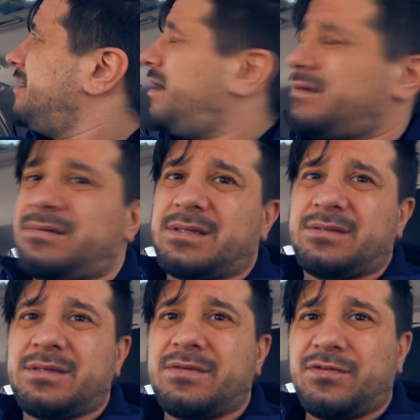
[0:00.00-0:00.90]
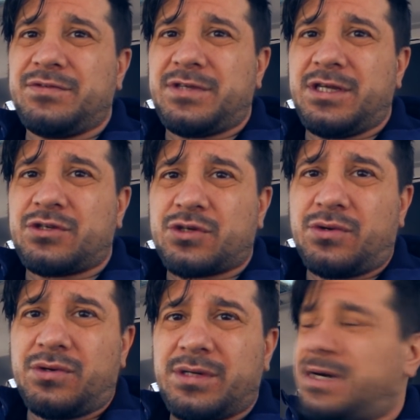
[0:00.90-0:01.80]
Ja, also funktioniert
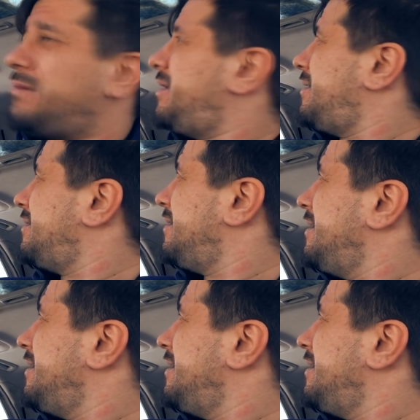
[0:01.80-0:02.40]
schon, aber